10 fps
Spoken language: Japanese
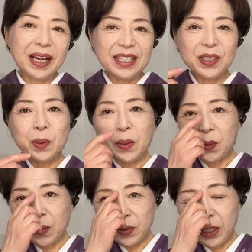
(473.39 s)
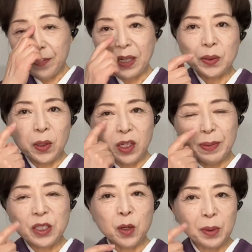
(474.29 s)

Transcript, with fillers: 数ということではそういう場所